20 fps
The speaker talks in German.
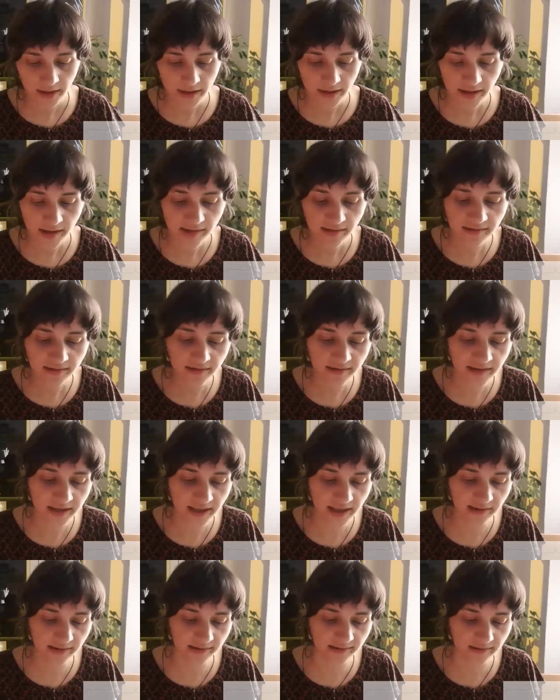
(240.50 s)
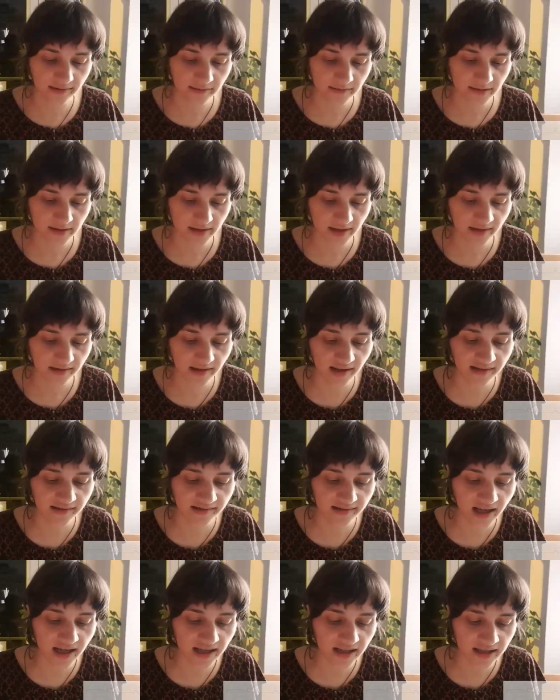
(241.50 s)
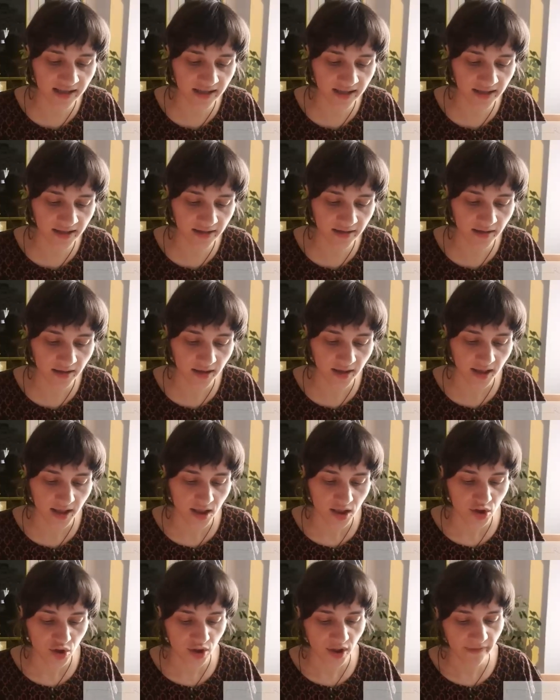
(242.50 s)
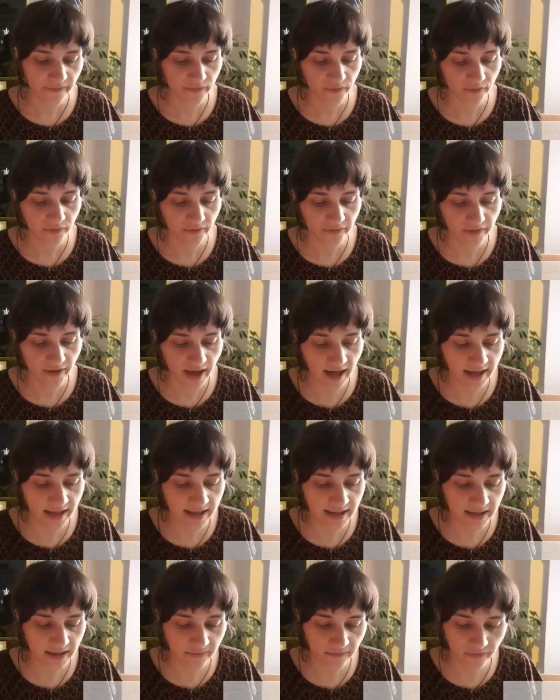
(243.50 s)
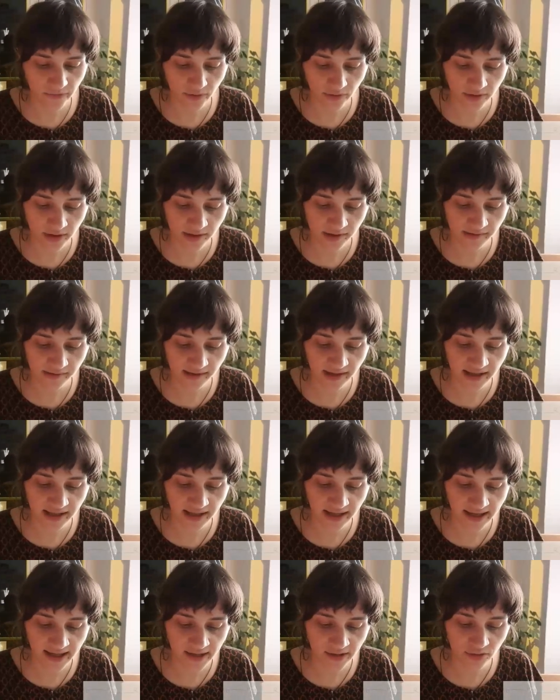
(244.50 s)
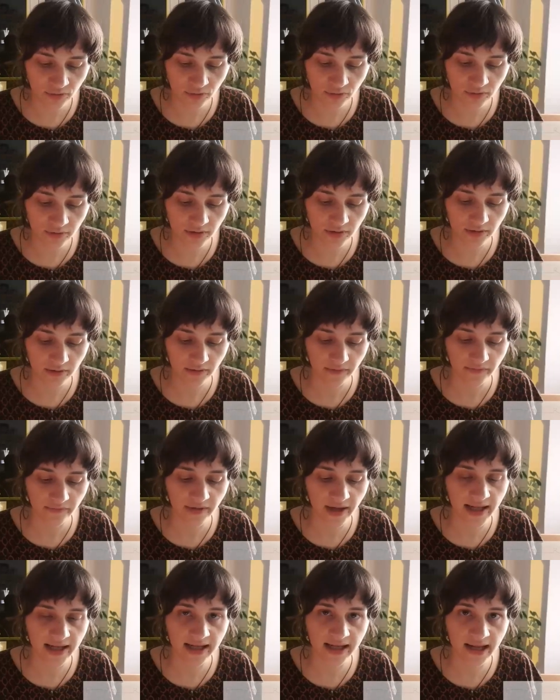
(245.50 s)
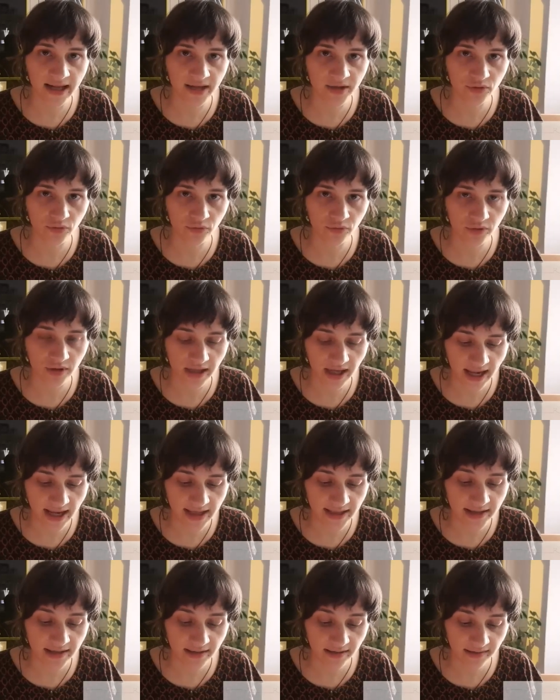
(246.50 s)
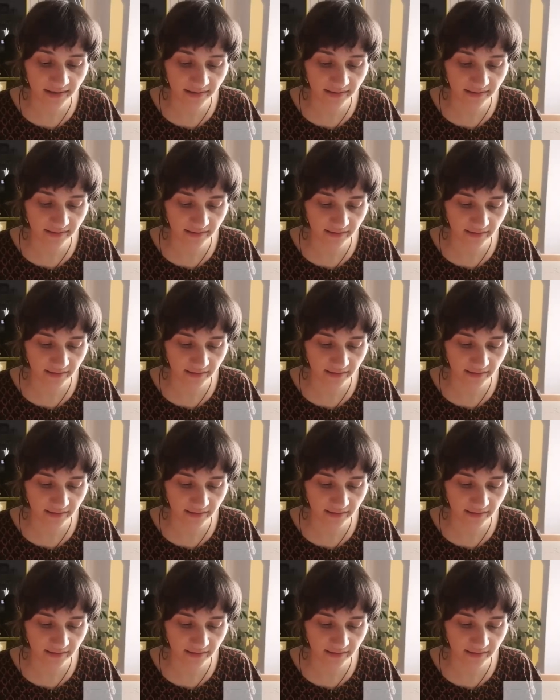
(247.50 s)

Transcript: Dieses Nichts, das als Sache gilt, schafft nun freilich infolge dieser Geltung, weil Geltung Geld ist,